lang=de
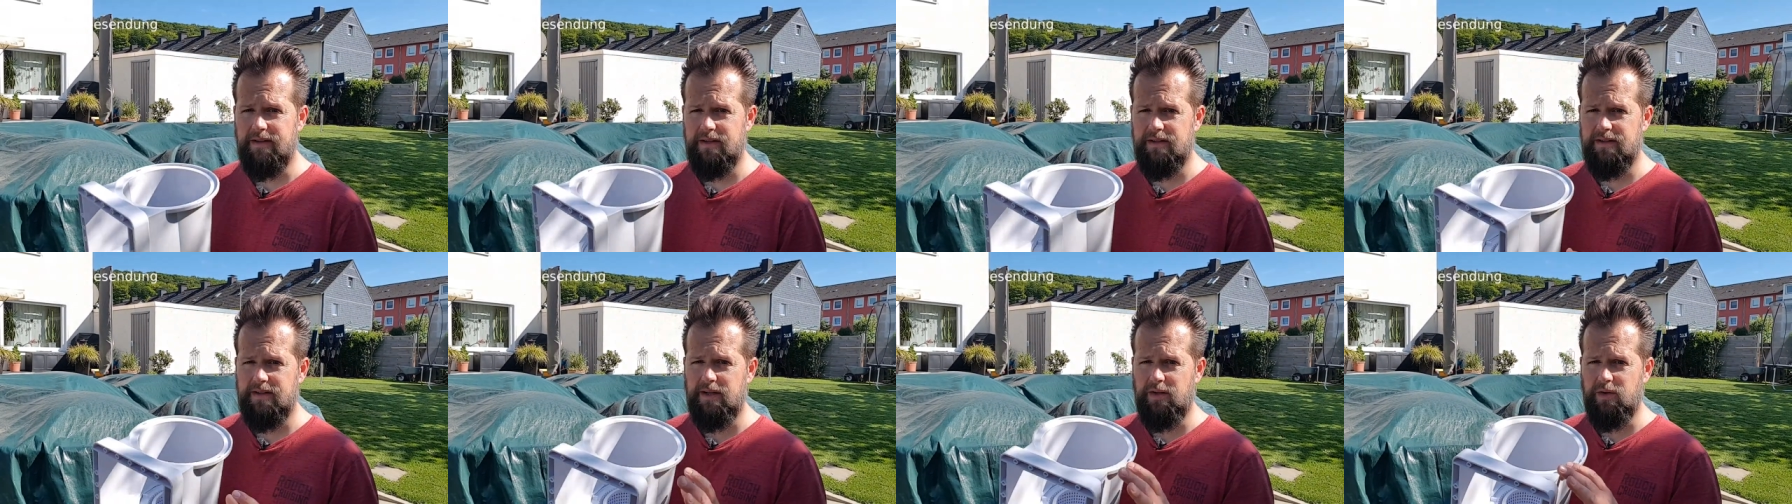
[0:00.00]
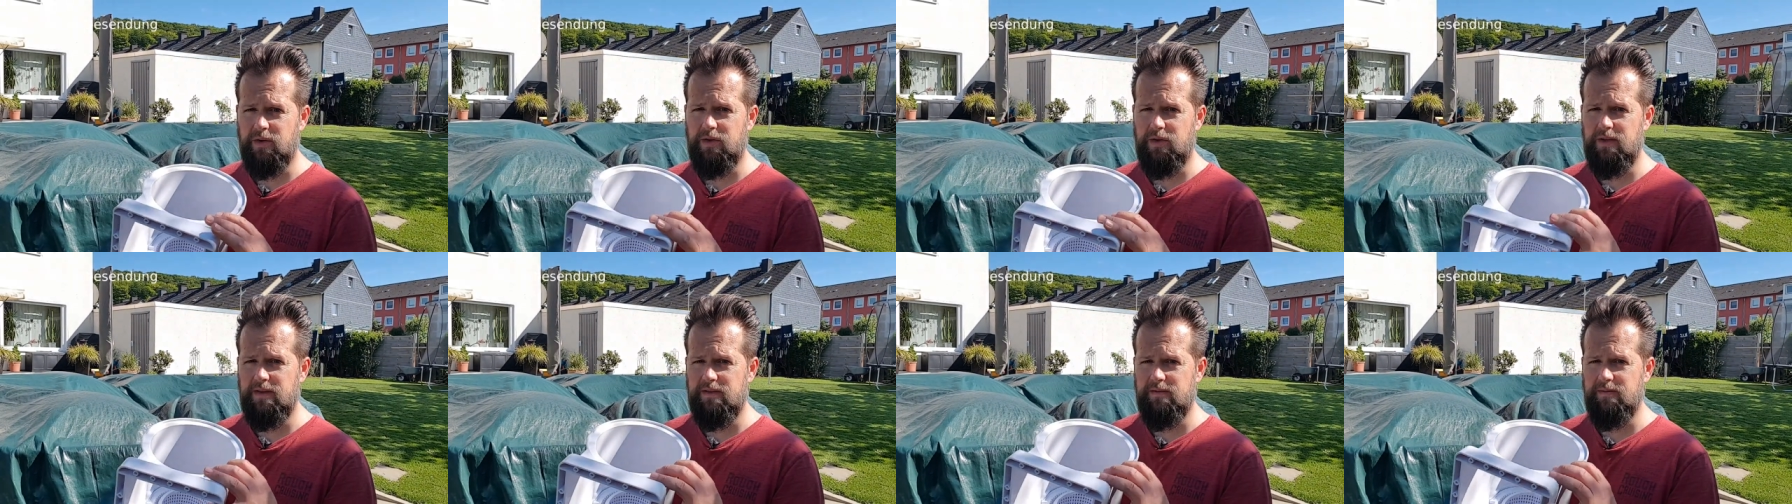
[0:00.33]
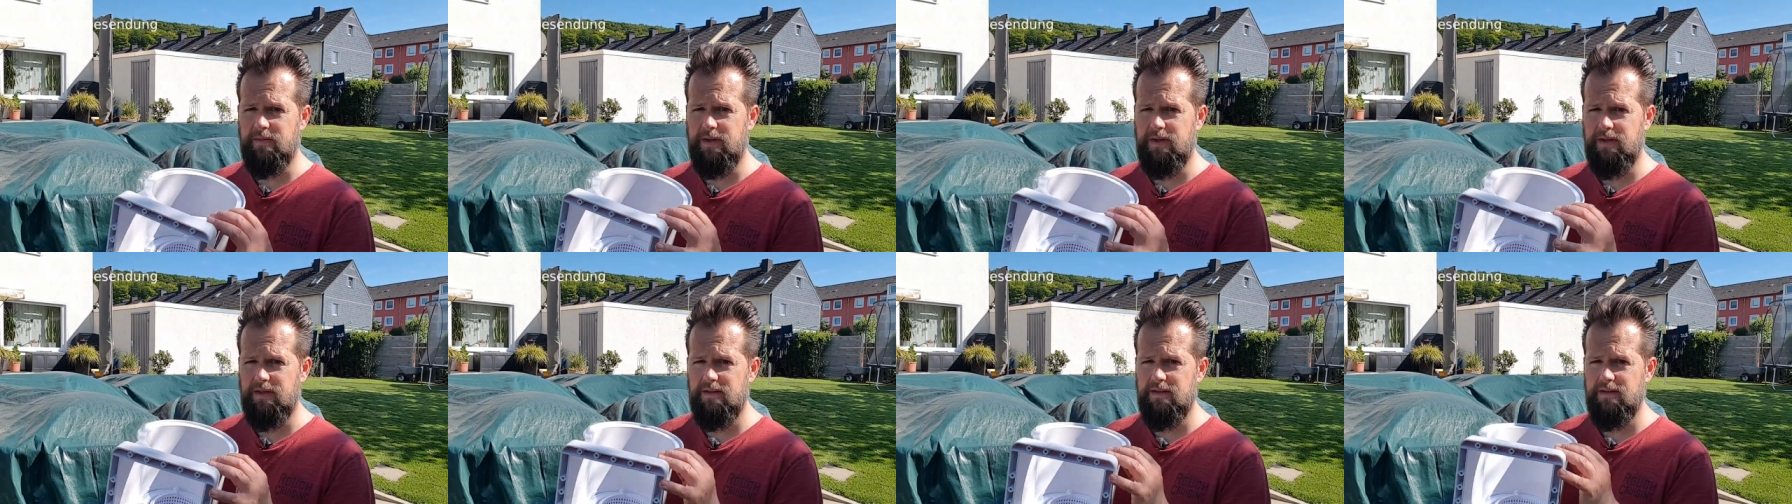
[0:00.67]
Ich zeige euch jetzt
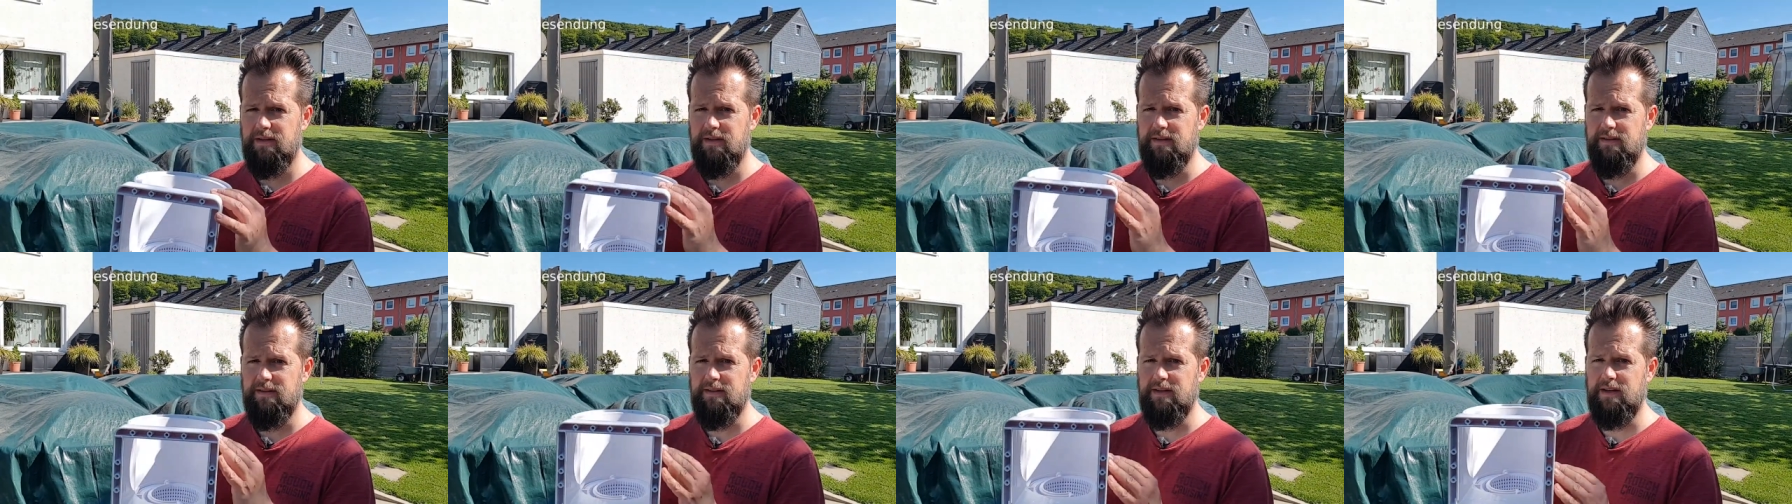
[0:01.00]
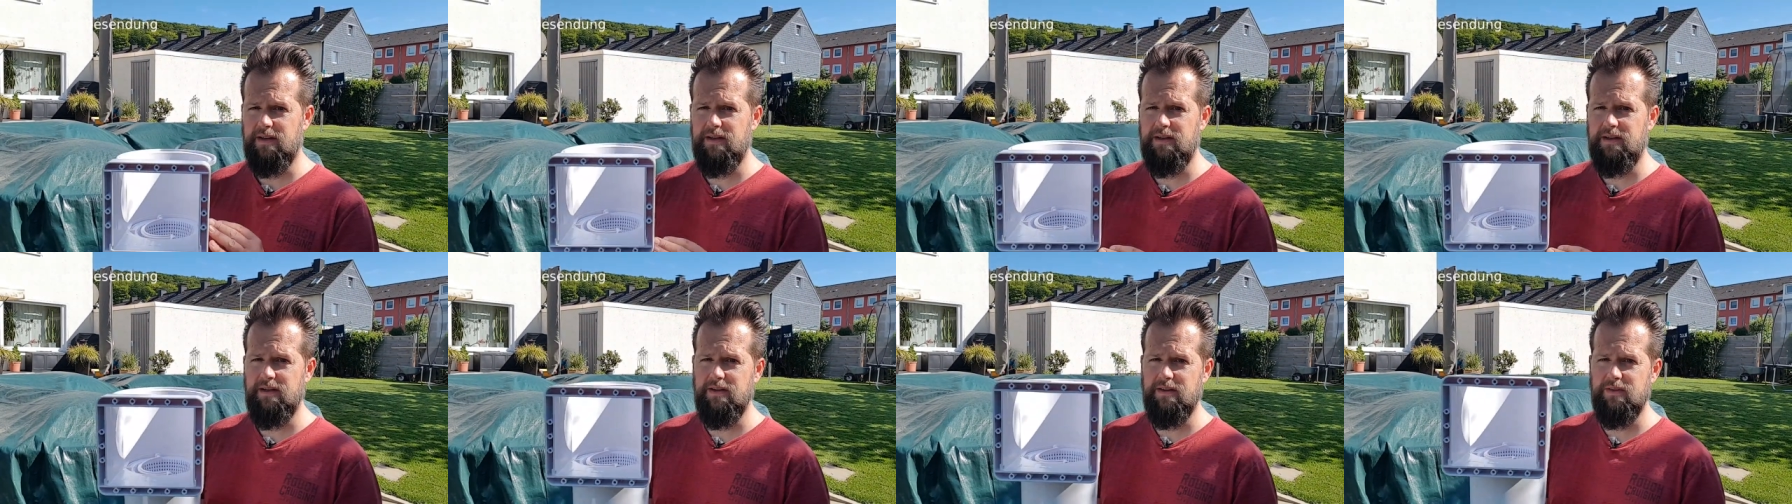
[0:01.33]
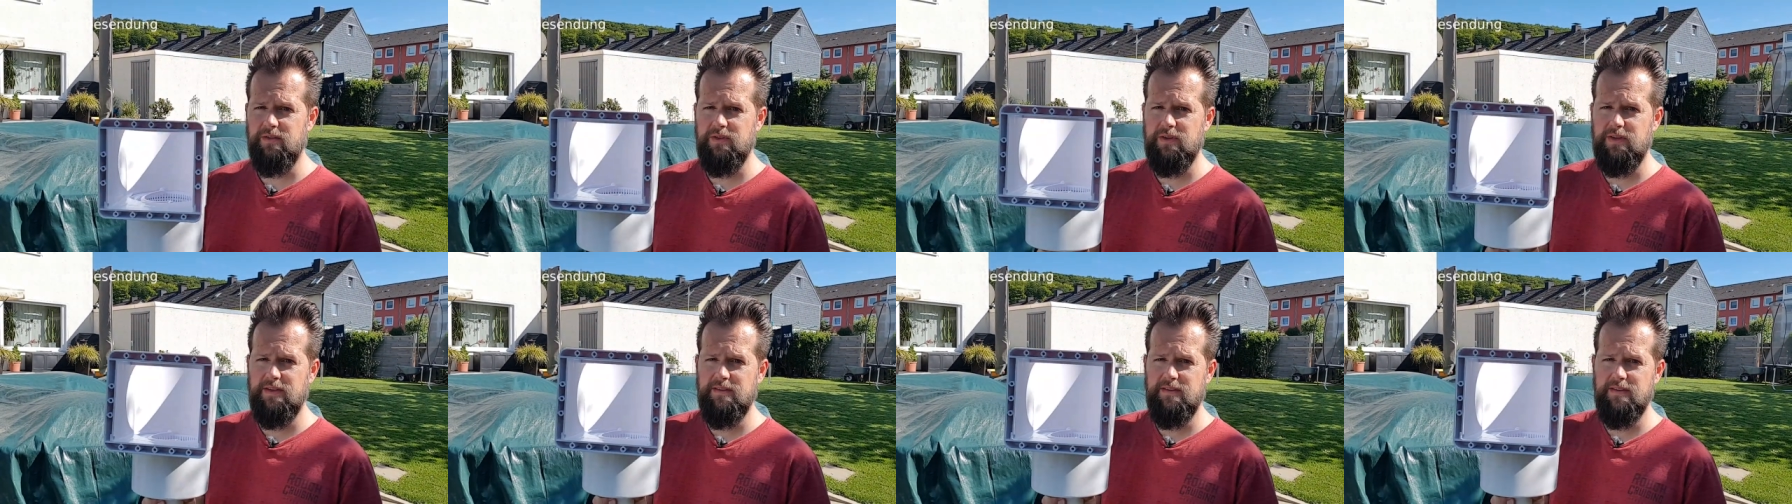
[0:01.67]
mal hier das Teil.
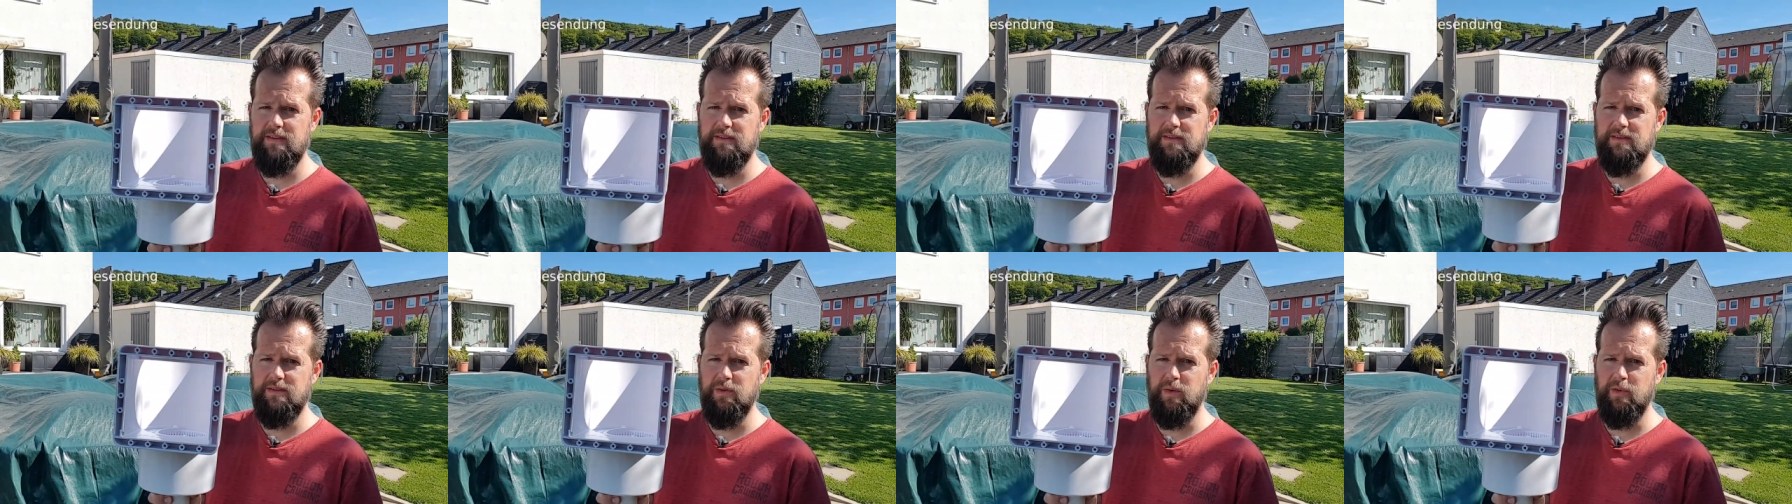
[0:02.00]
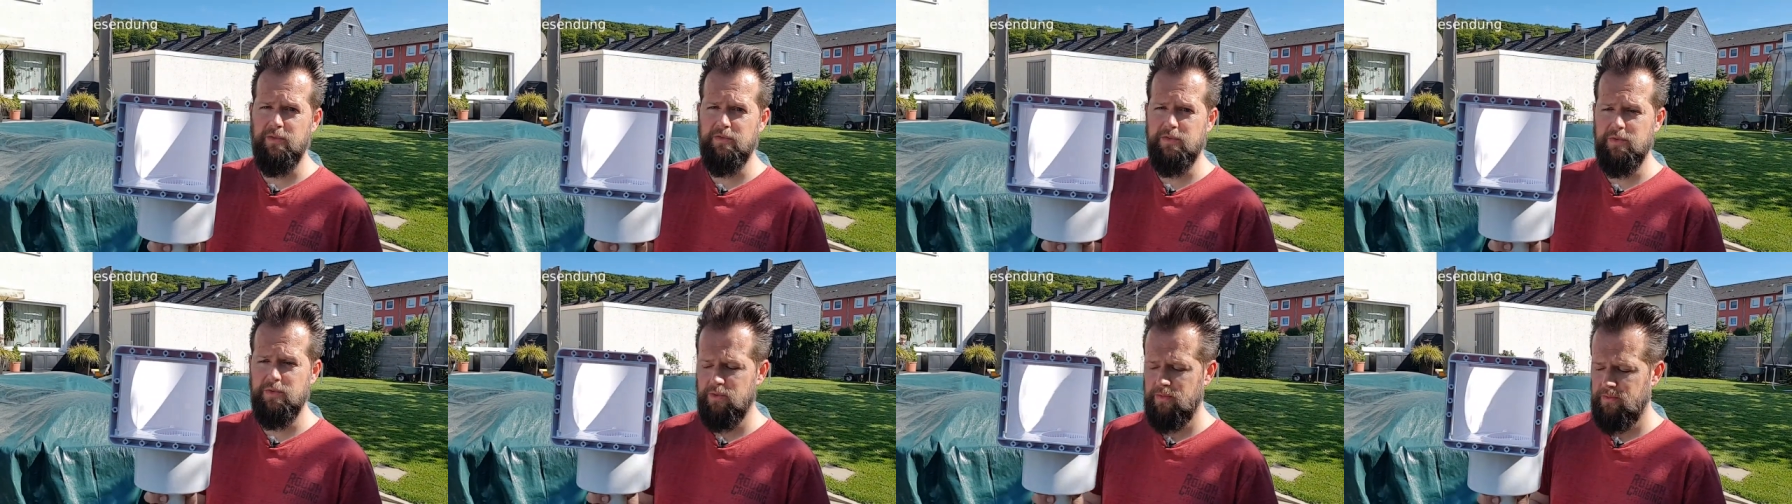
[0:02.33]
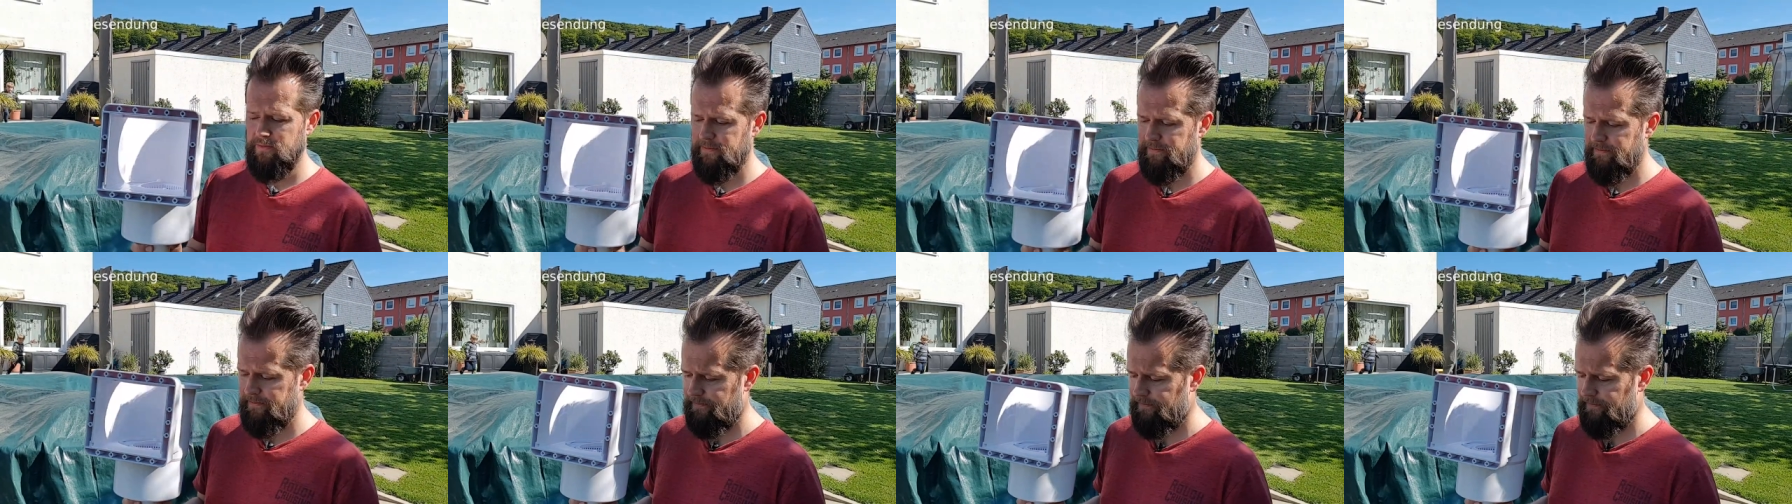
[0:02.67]
Also das hier ist die Öffnung.